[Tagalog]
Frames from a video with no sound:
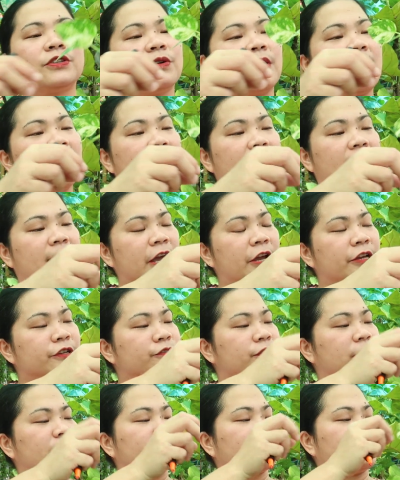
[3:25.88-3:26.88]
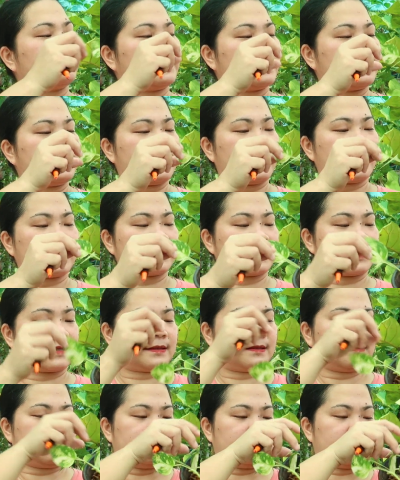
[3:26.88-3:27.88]
to ha, ngayon ko lang to
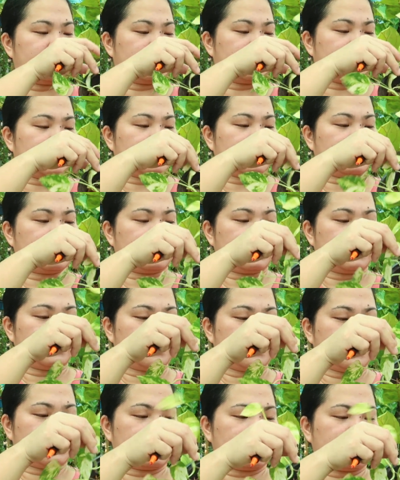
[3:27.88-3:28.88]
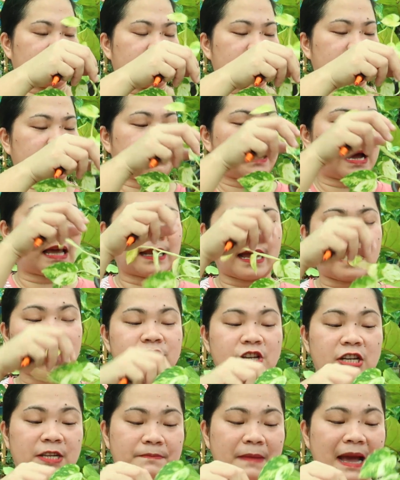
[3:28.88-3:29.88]
finlex. Kasi bahala,
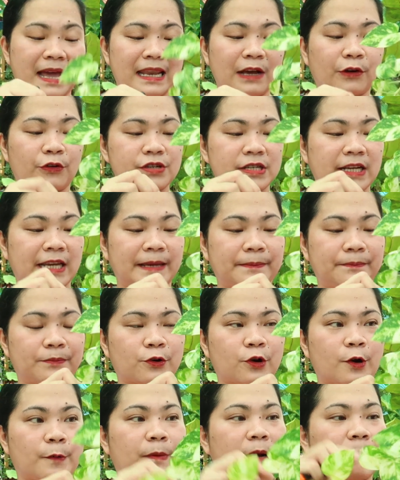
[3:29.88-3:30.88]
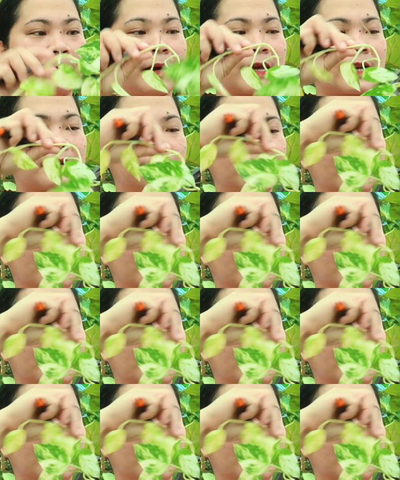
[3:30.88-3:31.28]
actually, bahala ko siya ipropa para